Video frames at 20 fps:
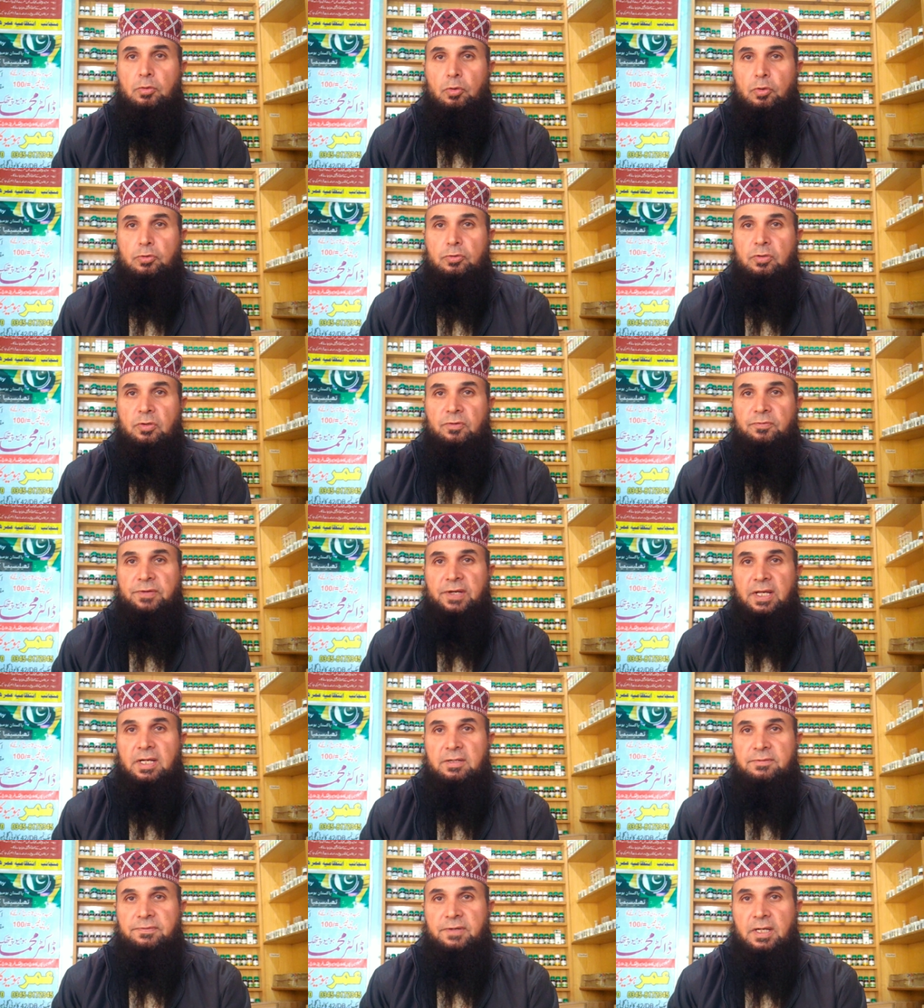दोस्तों
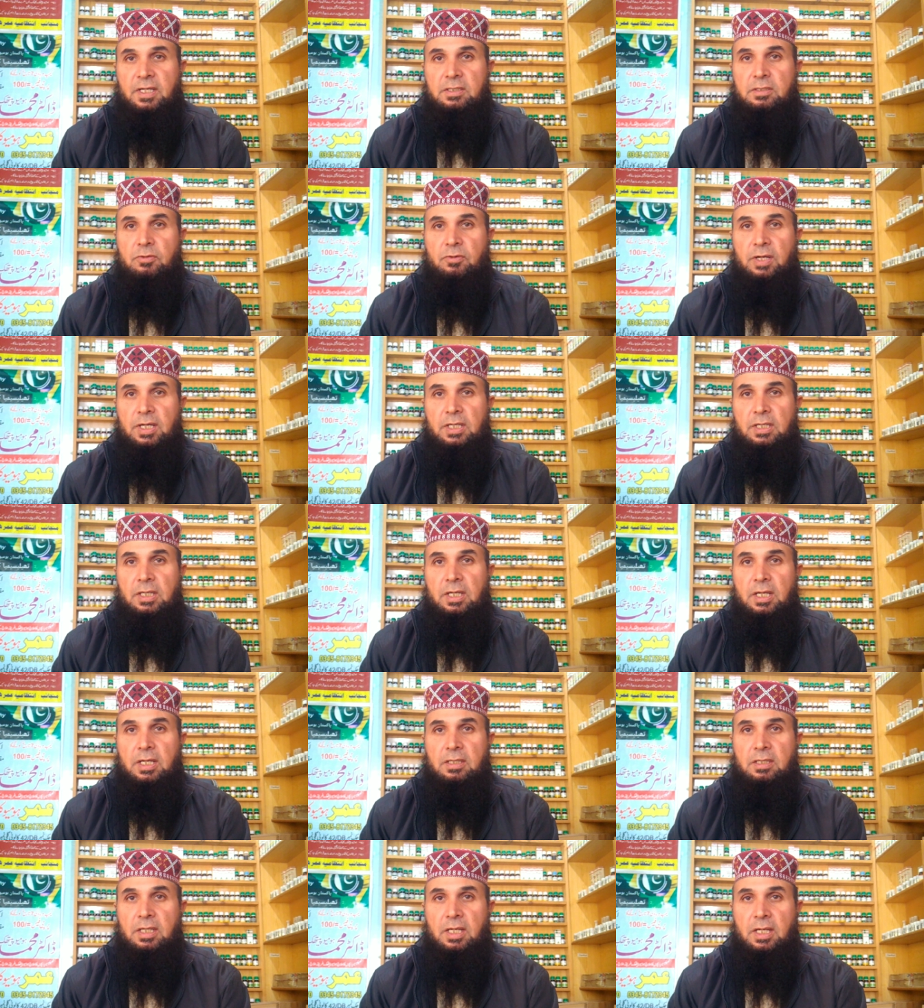फास्ट दवाई
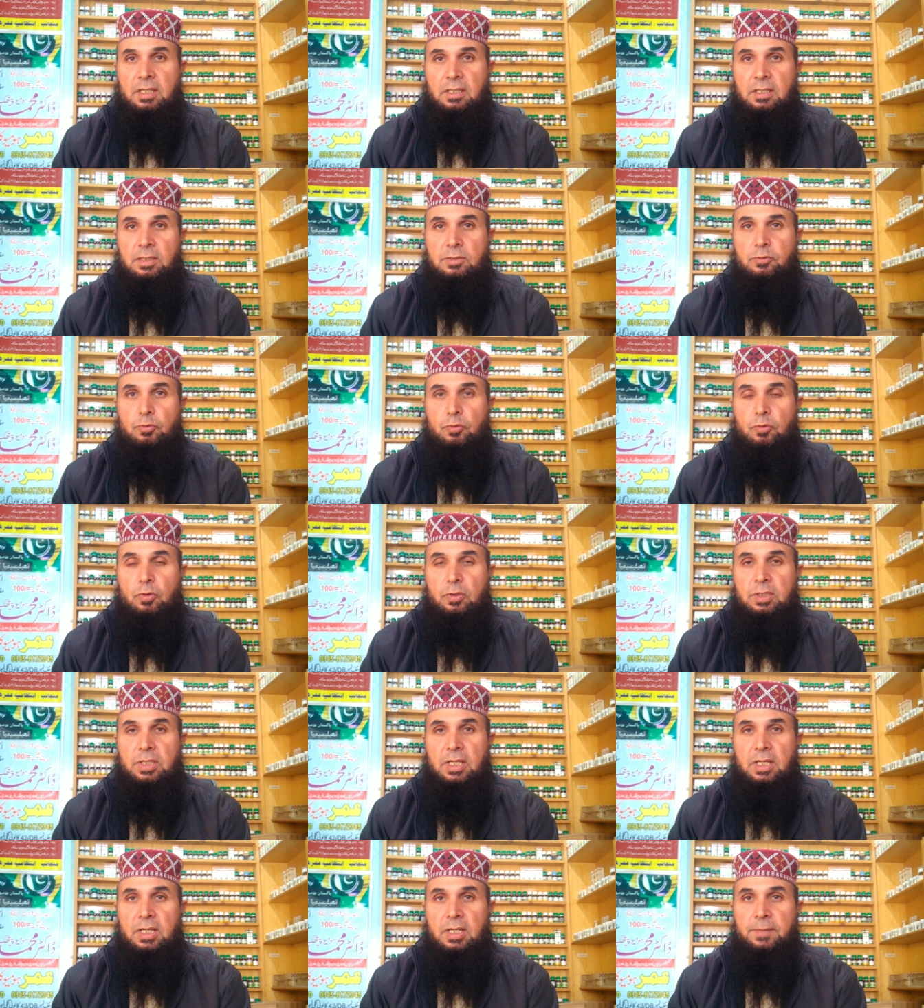हर घर की
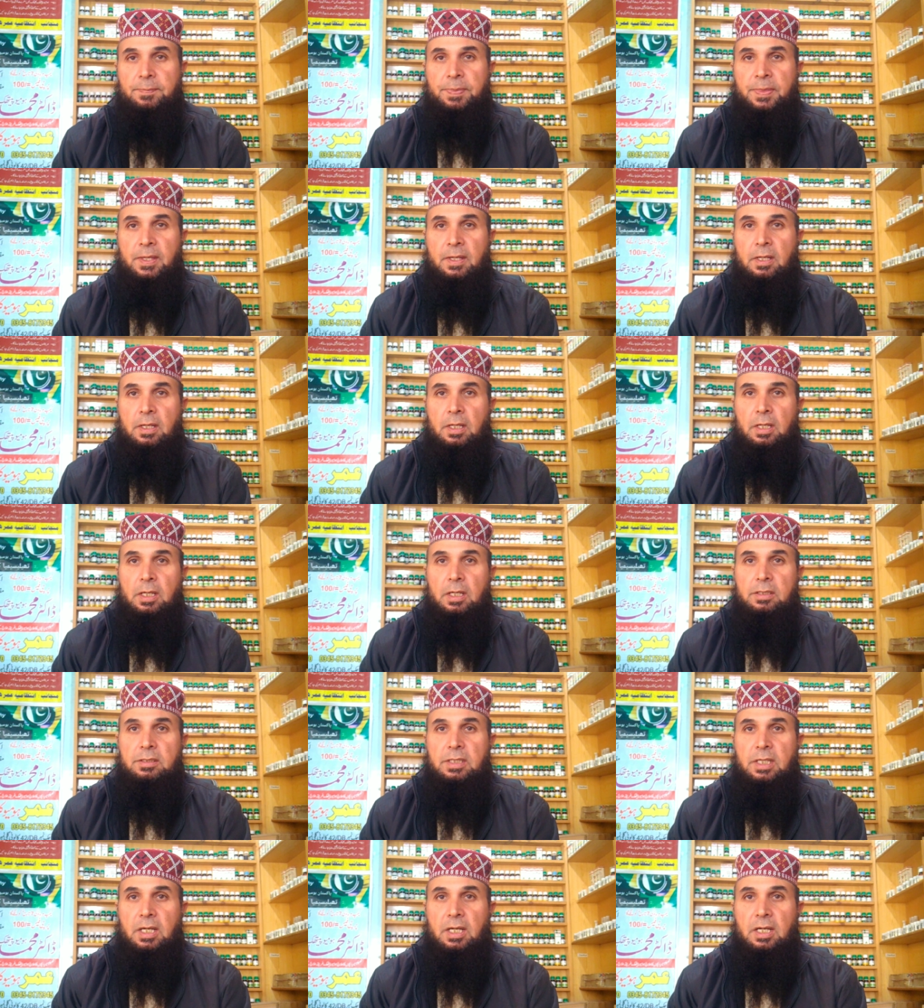ज़रूरत
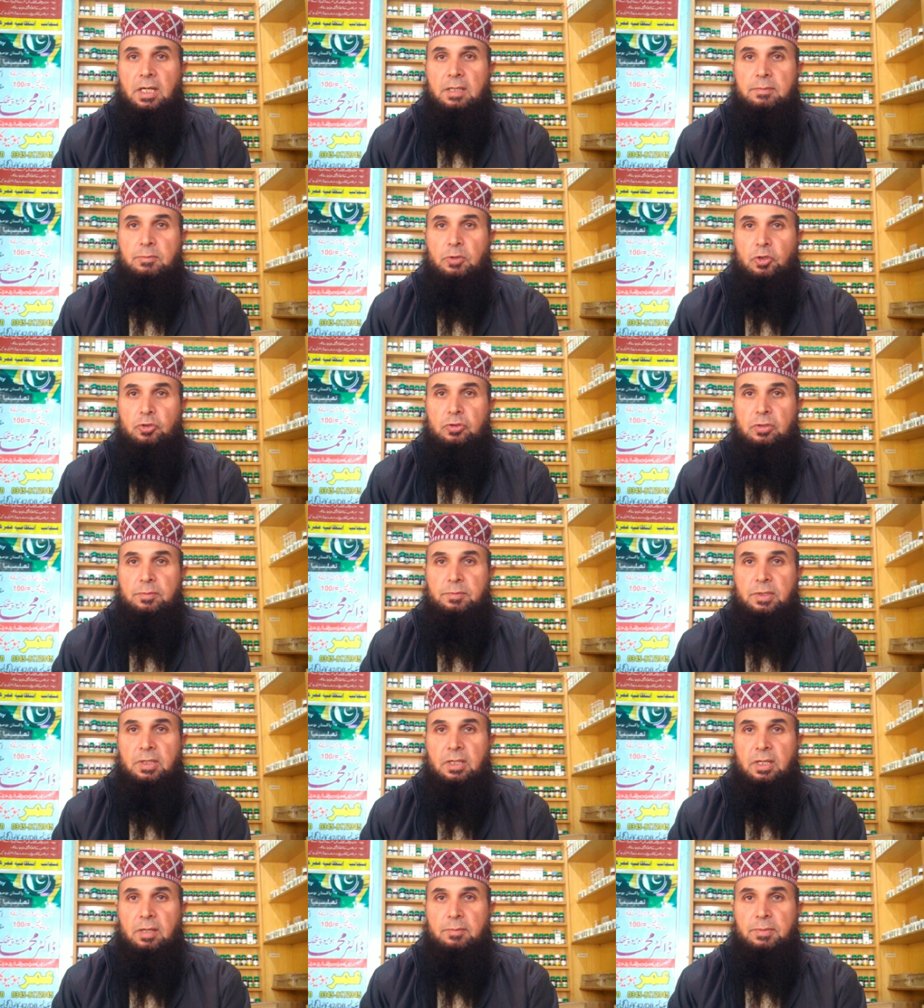है ये हर
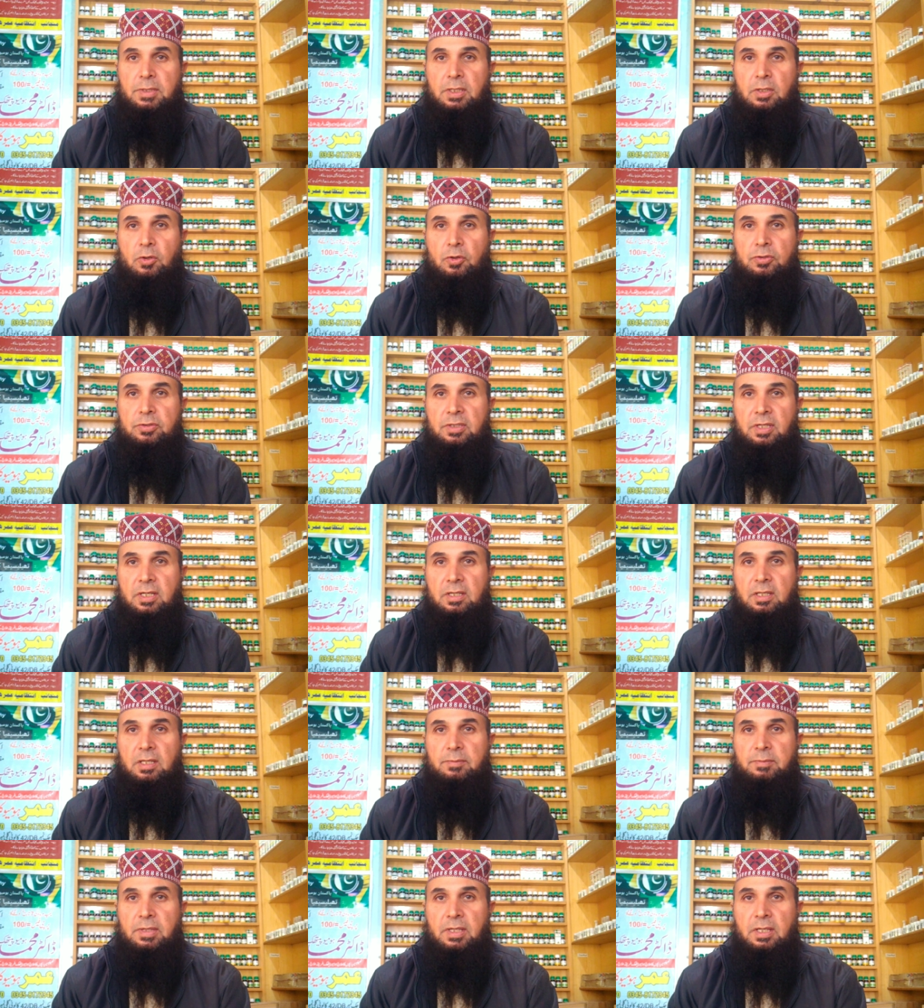मौसम गर्मी और
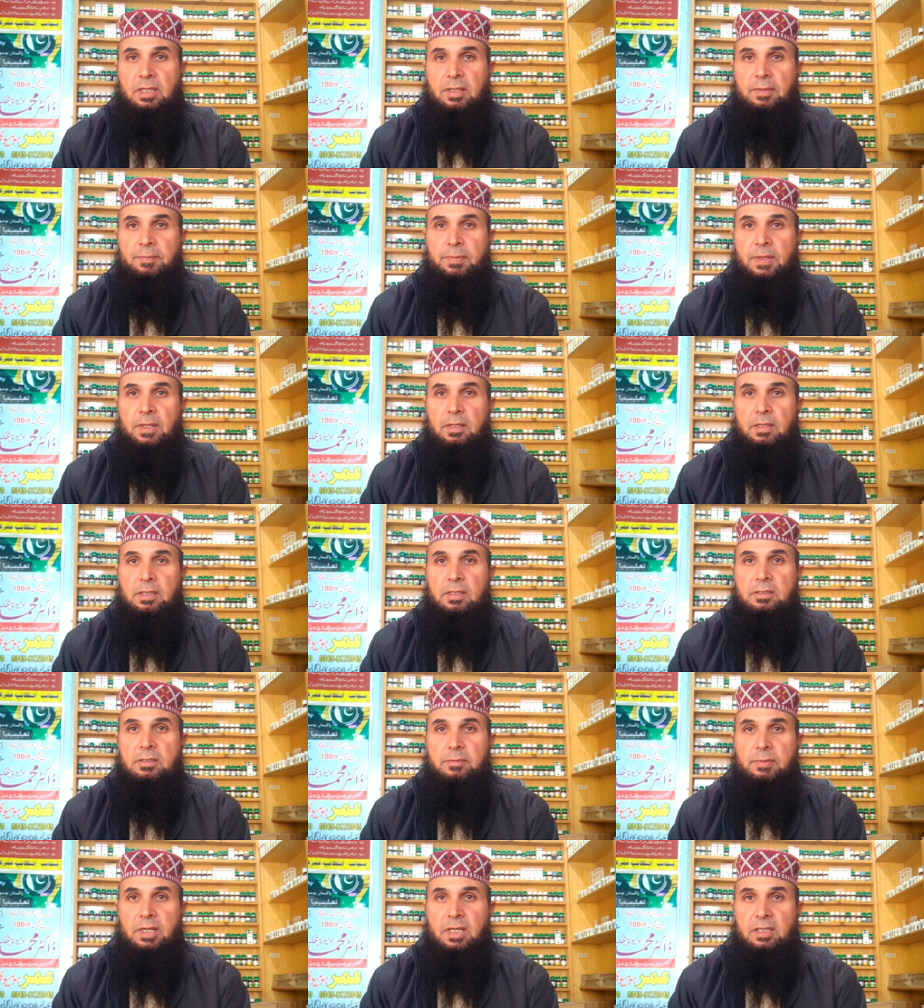सर्दी में
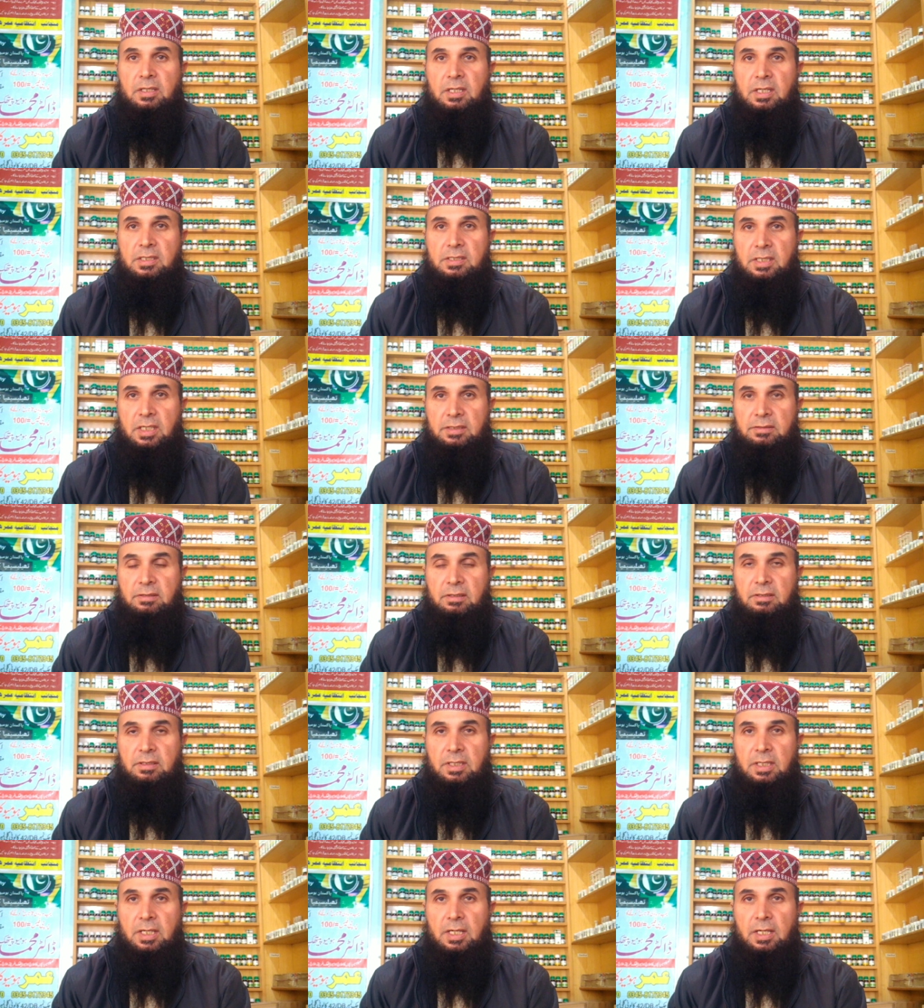इस्तेमाल की जा
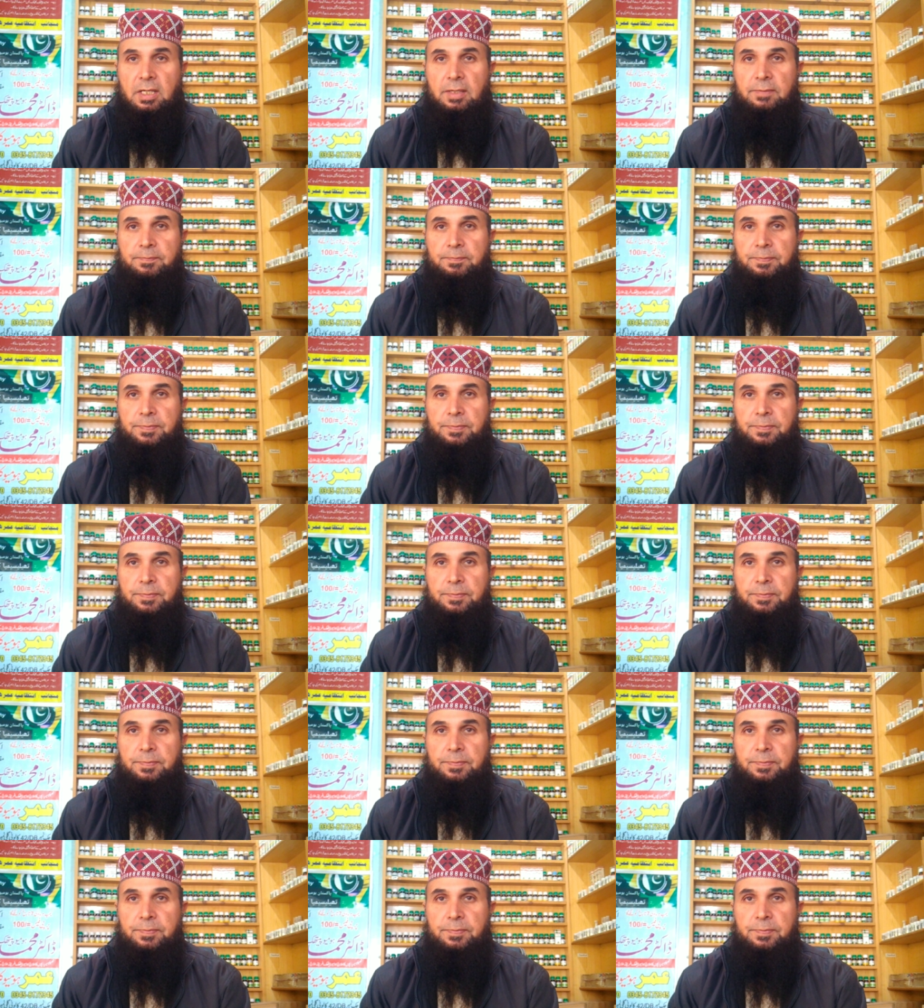सकती है